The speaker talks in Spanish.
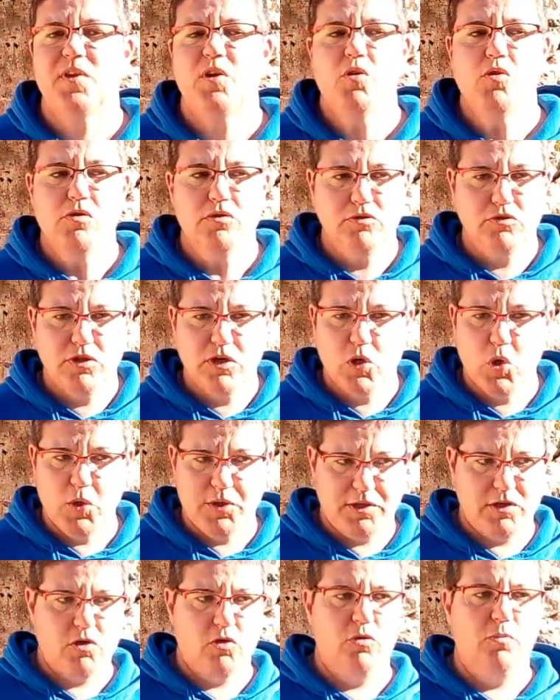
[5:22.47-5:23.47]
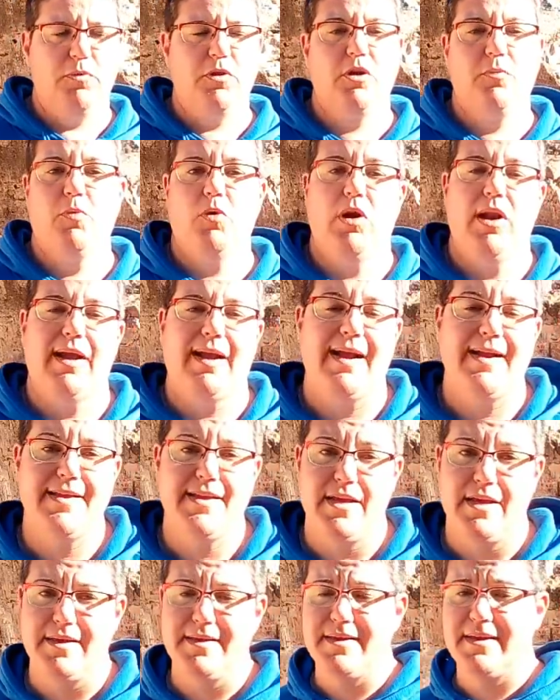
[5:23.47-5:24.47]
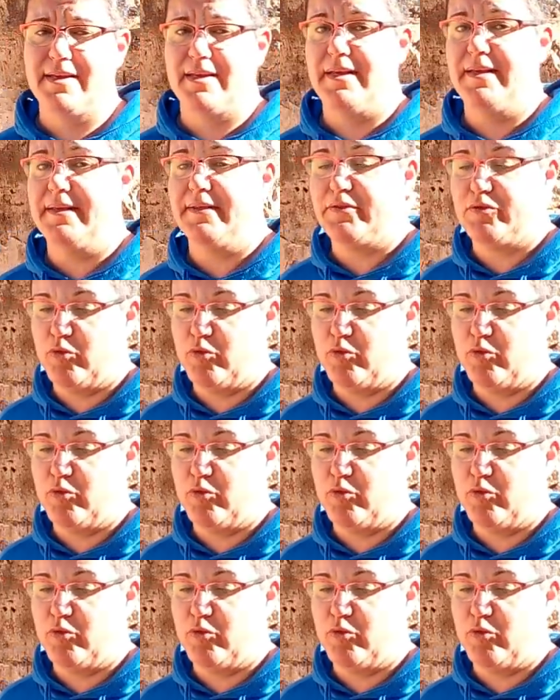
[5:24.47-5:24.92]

cuando tú te cruces con un perro por la calle y,